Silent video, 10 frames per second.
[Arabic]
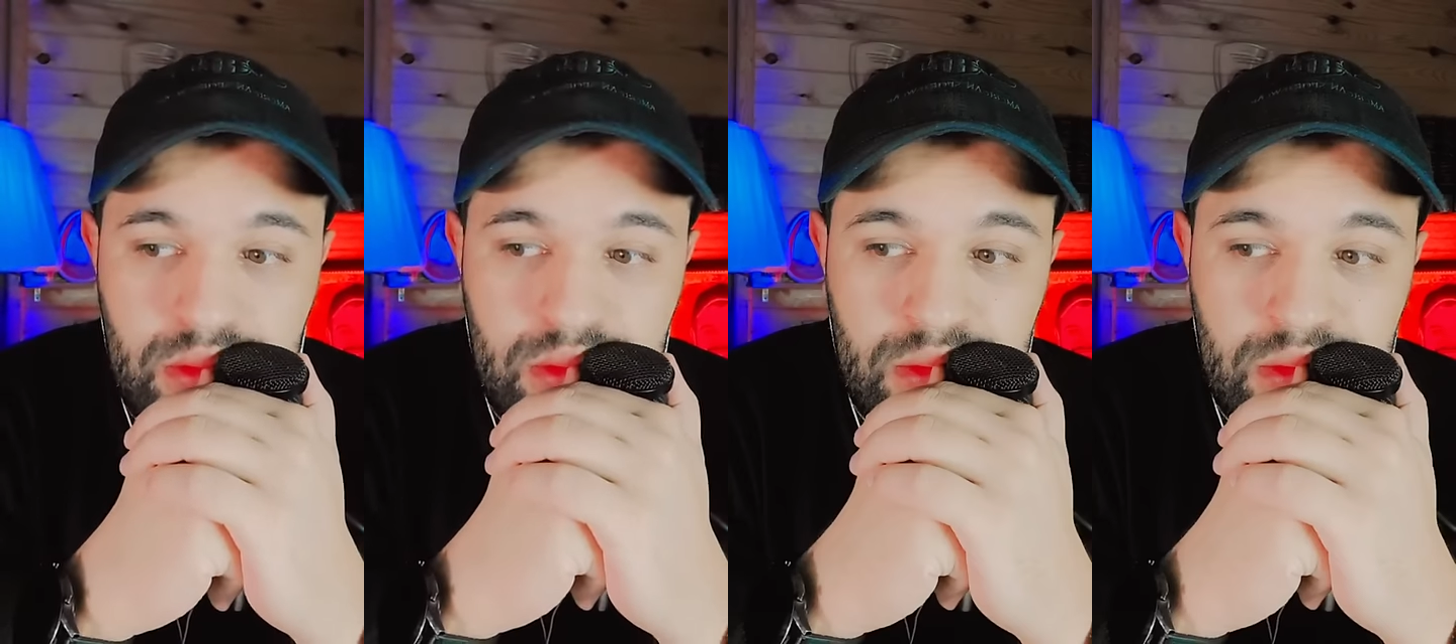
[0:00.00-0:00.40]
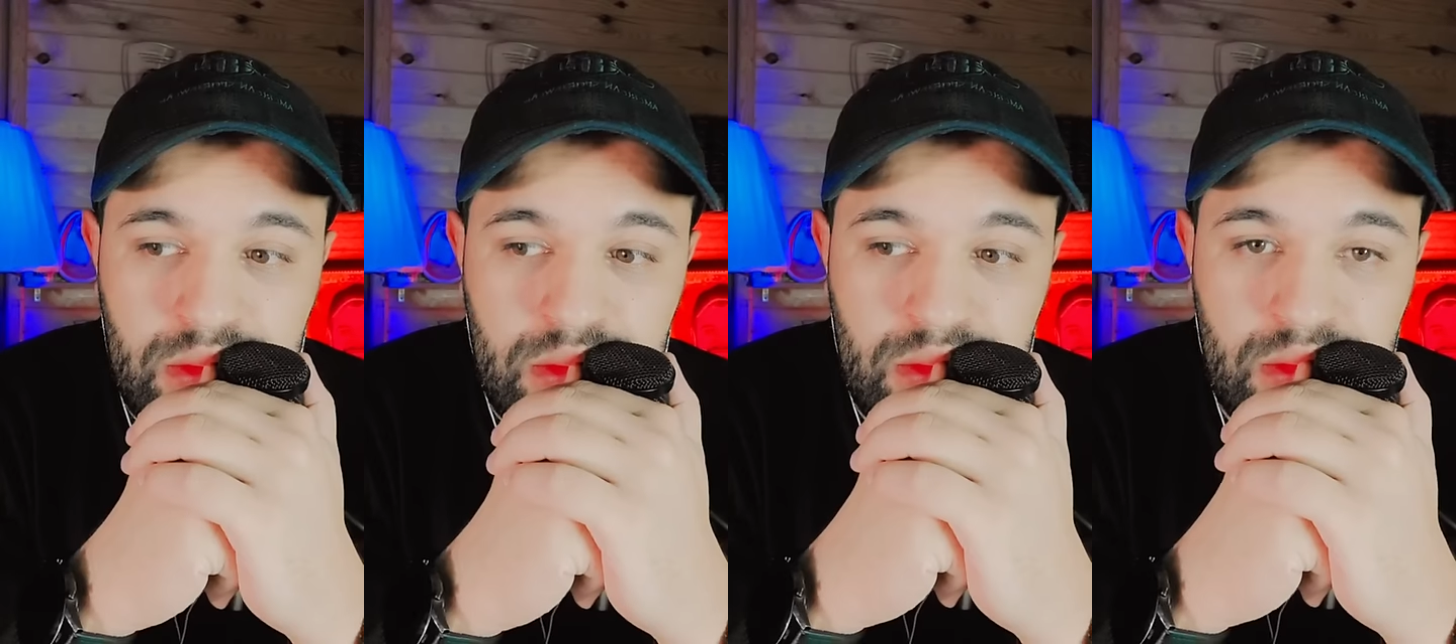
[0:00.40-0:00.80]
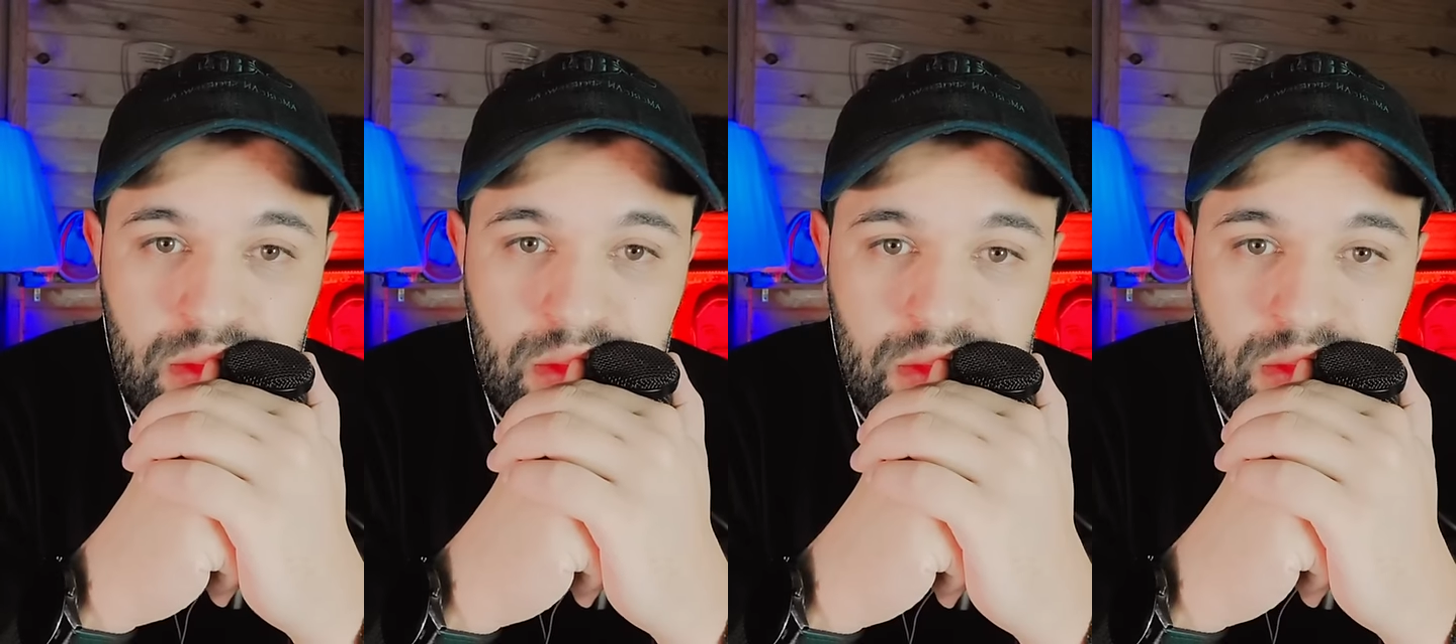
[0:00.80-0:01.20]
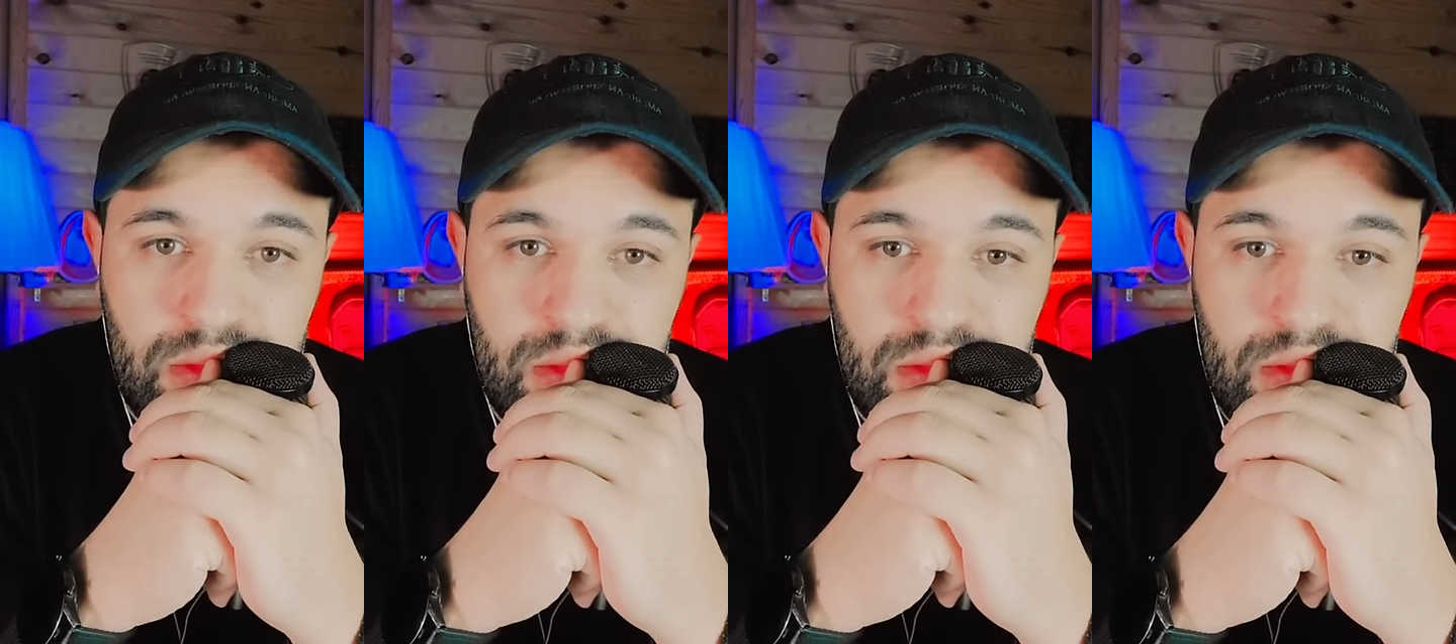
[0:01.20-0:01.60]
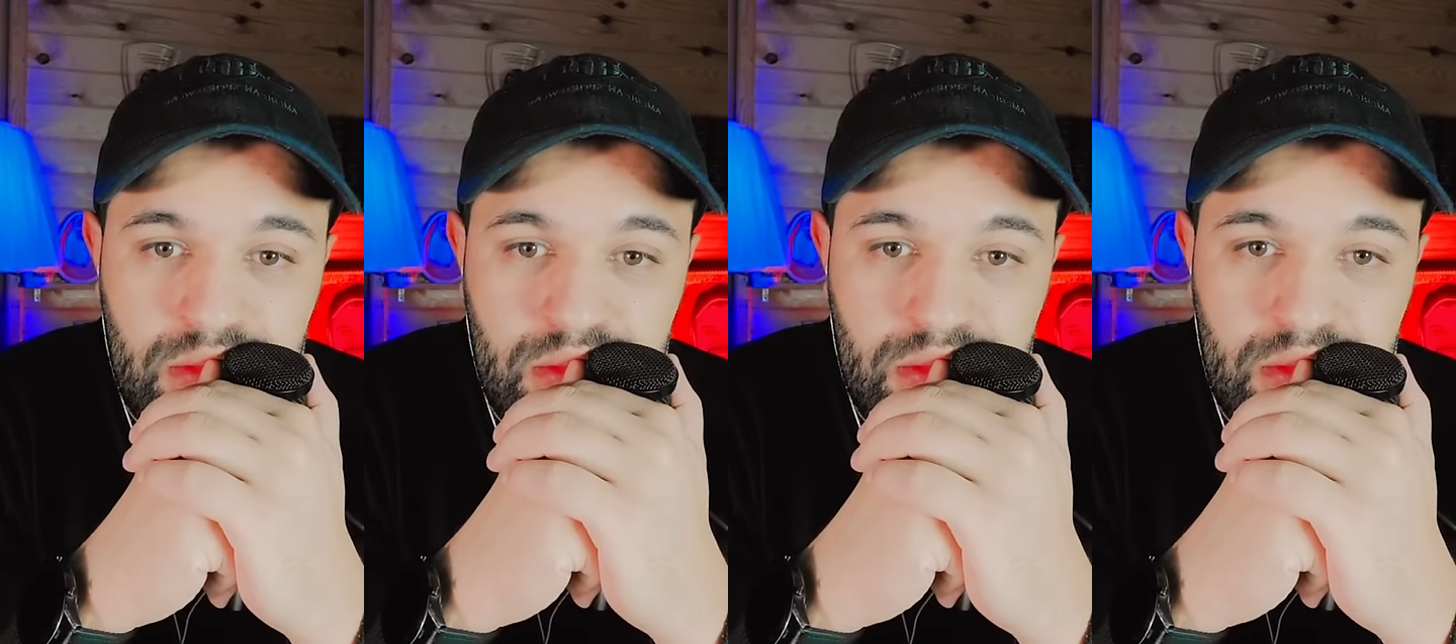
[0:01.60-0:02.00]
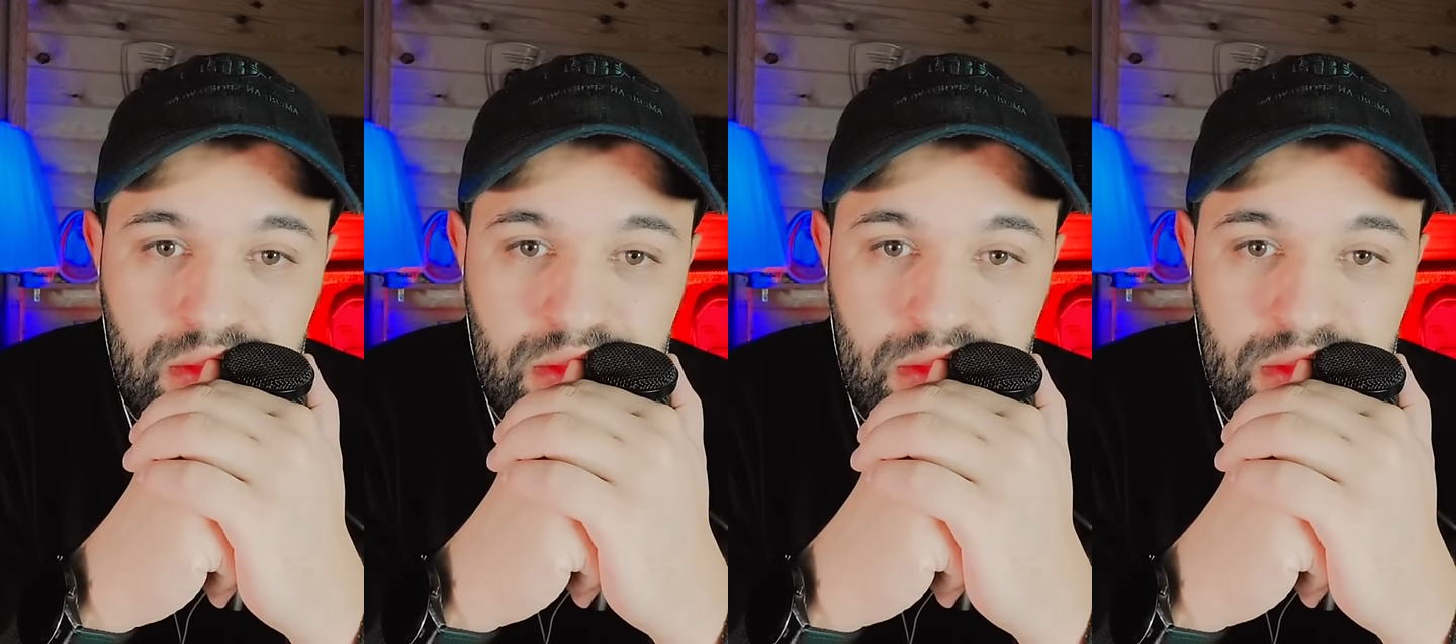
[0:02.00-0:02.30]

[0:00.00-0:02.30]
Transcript: ما غاديش نكون فين بالضبط إلا ما ربعة